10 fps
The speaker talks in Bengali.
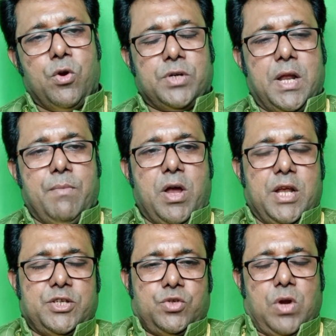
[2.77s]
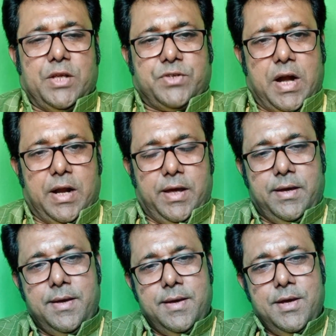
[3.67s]
পারণশালা মহারাজ সুতরালের
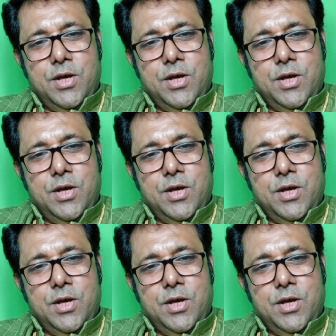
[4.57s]
চ্যানেলে